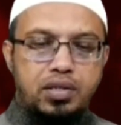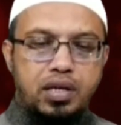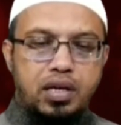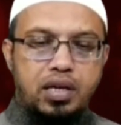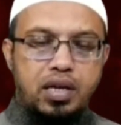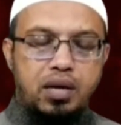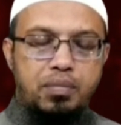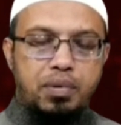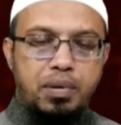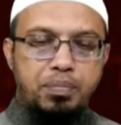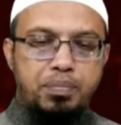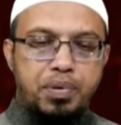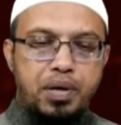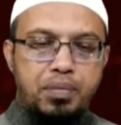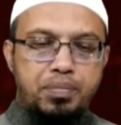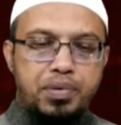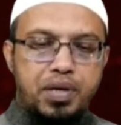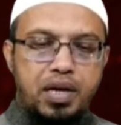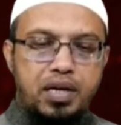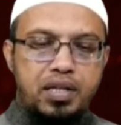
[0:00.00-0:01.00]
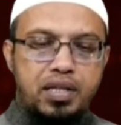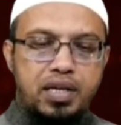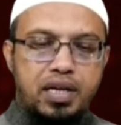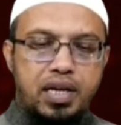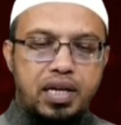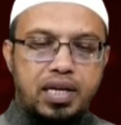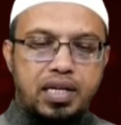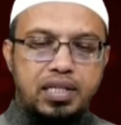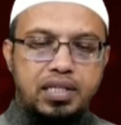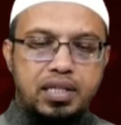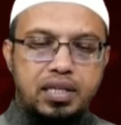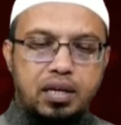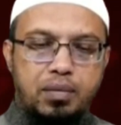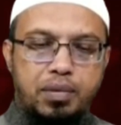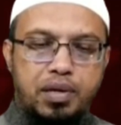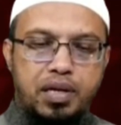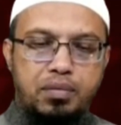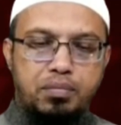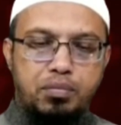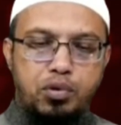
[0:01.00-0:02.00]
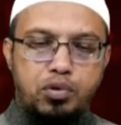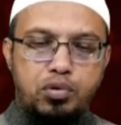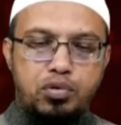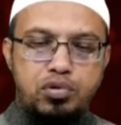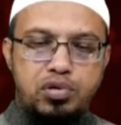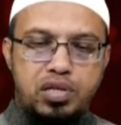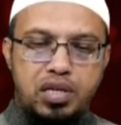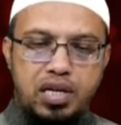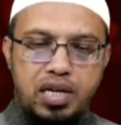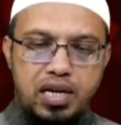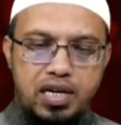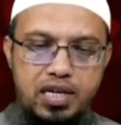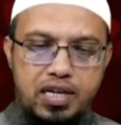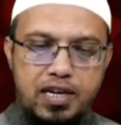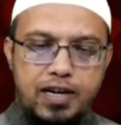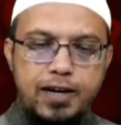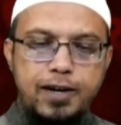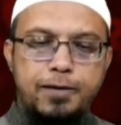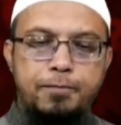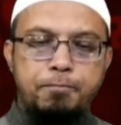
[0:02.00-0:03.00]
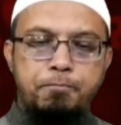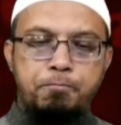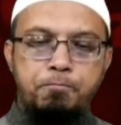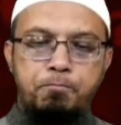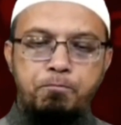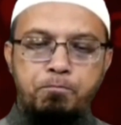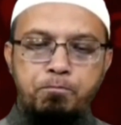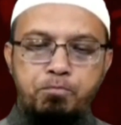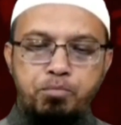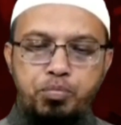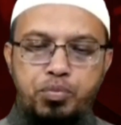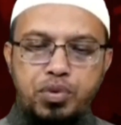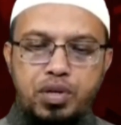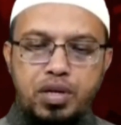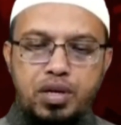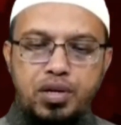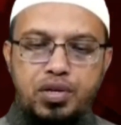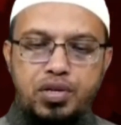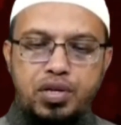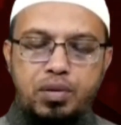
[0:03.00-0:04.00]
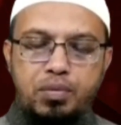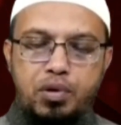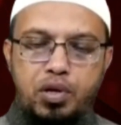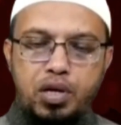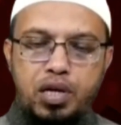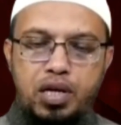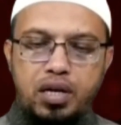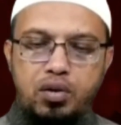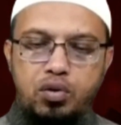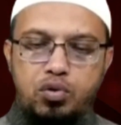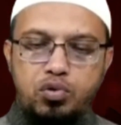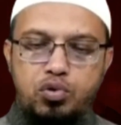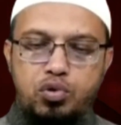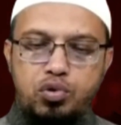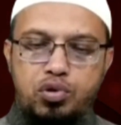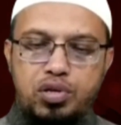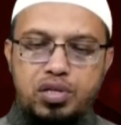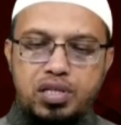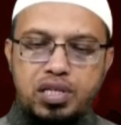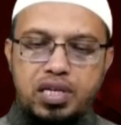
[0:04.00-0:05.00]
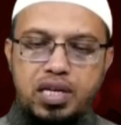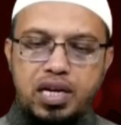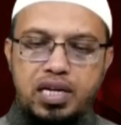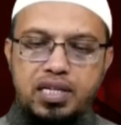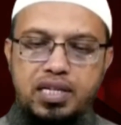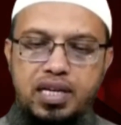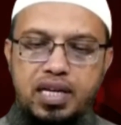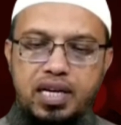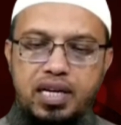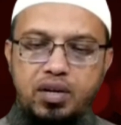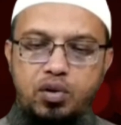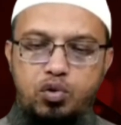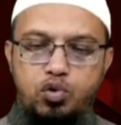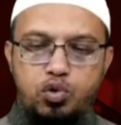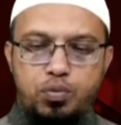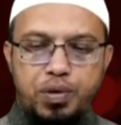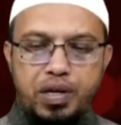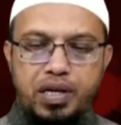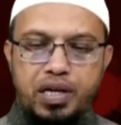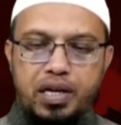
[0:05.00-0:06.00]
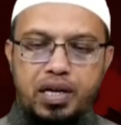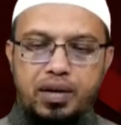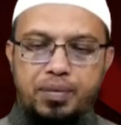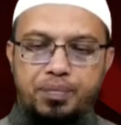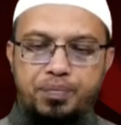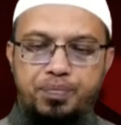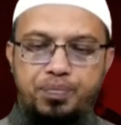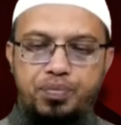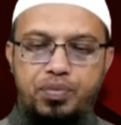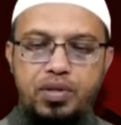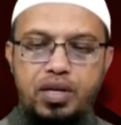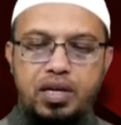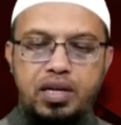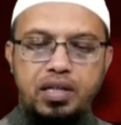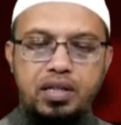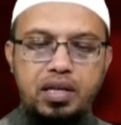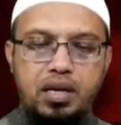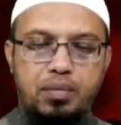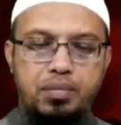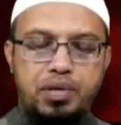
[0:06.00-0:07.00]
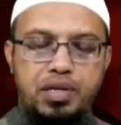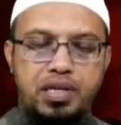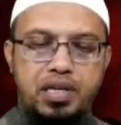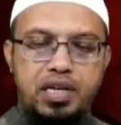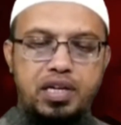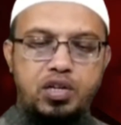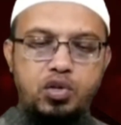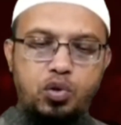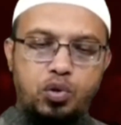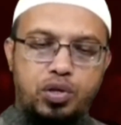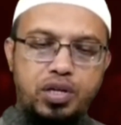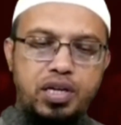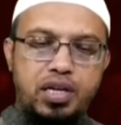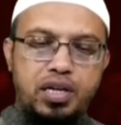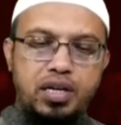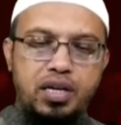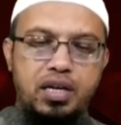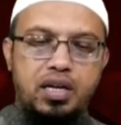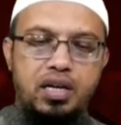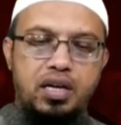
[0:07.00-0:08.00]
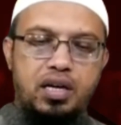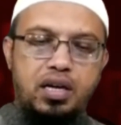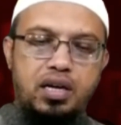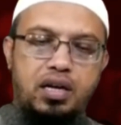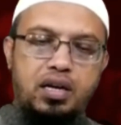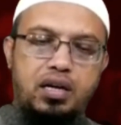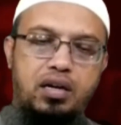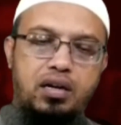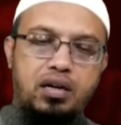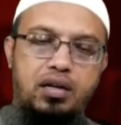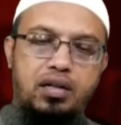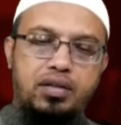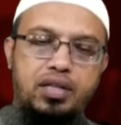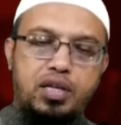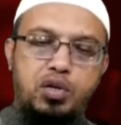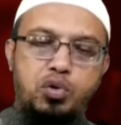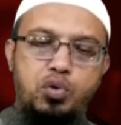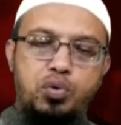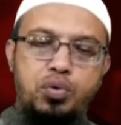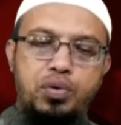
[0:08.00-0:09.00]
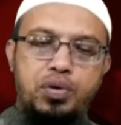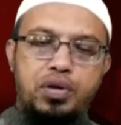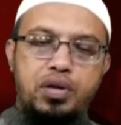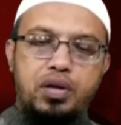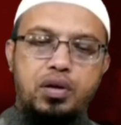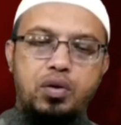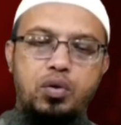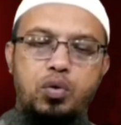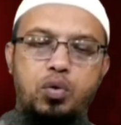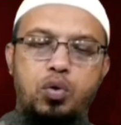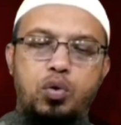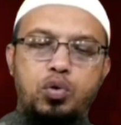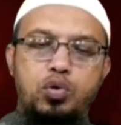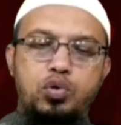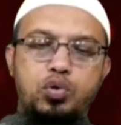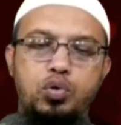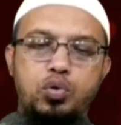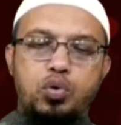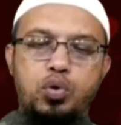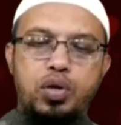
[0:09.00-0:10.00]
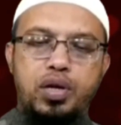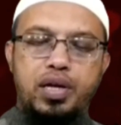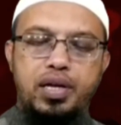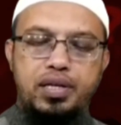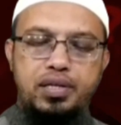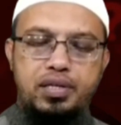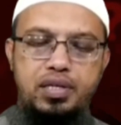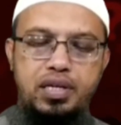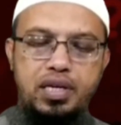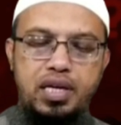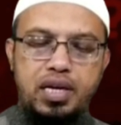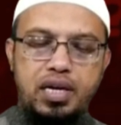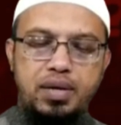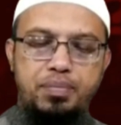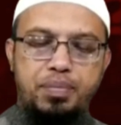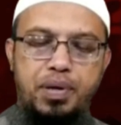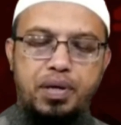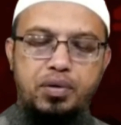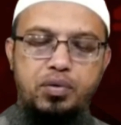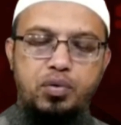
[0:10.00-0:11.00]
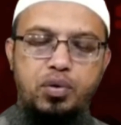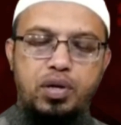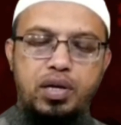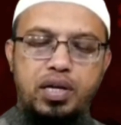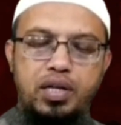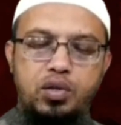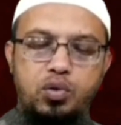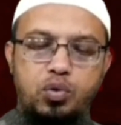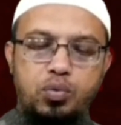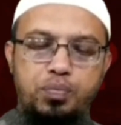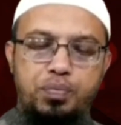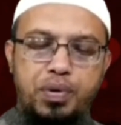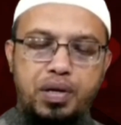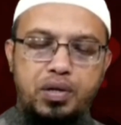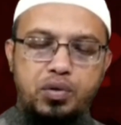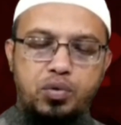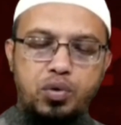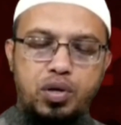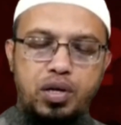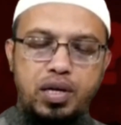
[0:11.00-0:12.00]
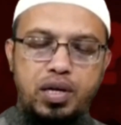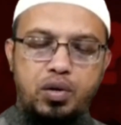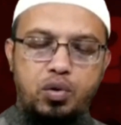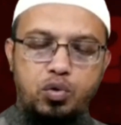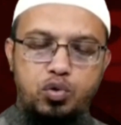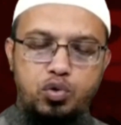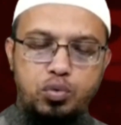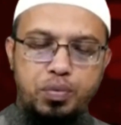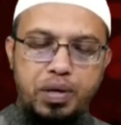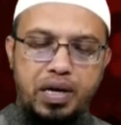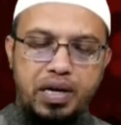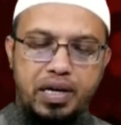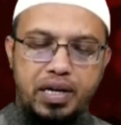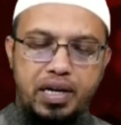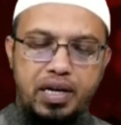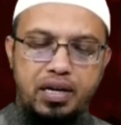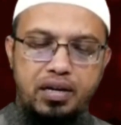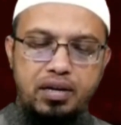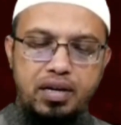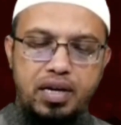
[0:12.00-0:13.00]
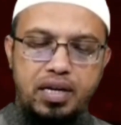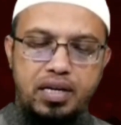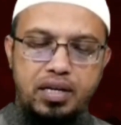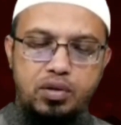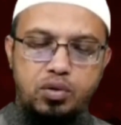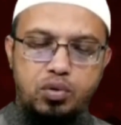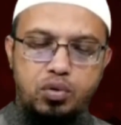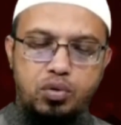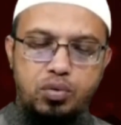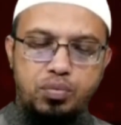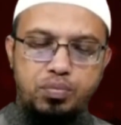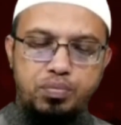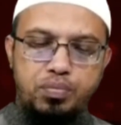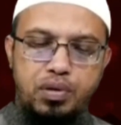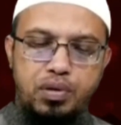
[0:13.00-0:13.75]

সারিয়া বাপ্পি আপনি আইডি থেকে লিখেছেন আমার এক বন্ধু সিগারেট খায় সে বলে অজু করে সিগারেট খেলে অজু ভাঙে না তার দাবি কি সঠিক দেখুন অজু করে সিগারেট পান করলে ধূম পান করলে অজু ভাঙে না এটা তো